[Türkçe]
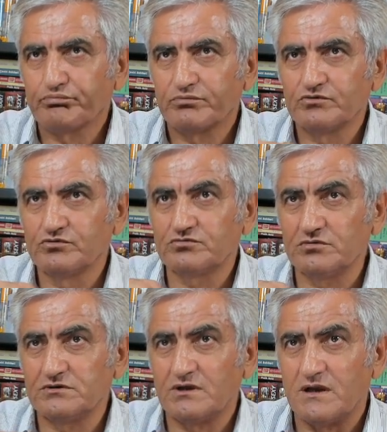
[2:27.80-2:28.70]

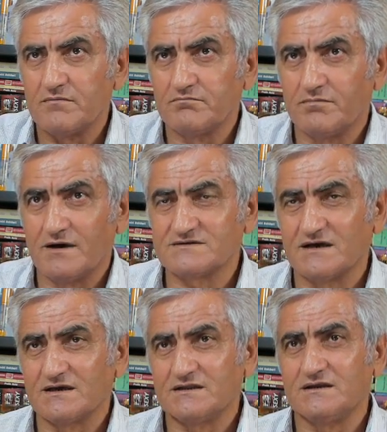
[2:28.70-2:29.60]
Yuttun diyelim, Barsa
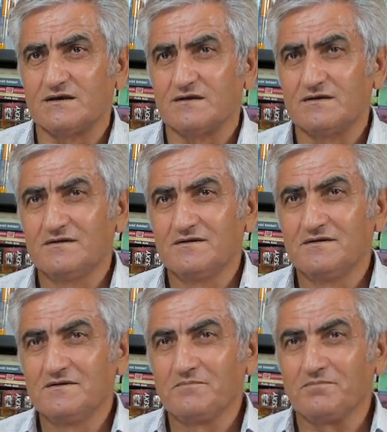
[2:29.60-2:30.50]
gitti.
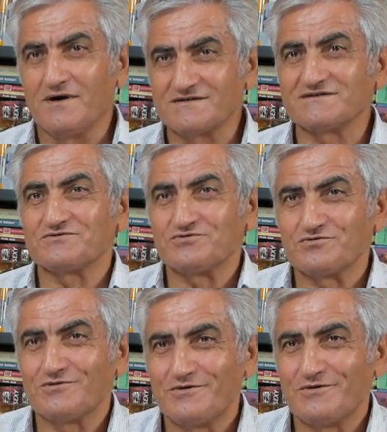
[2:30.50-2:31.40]
Barsa'da
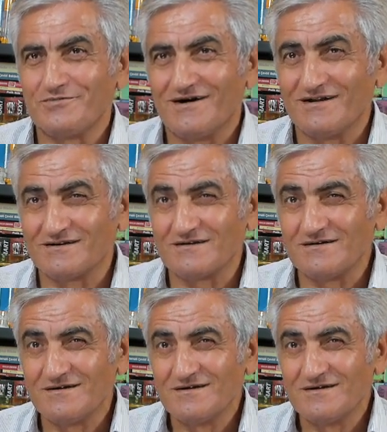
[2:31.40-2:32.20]
çözülür mü altın?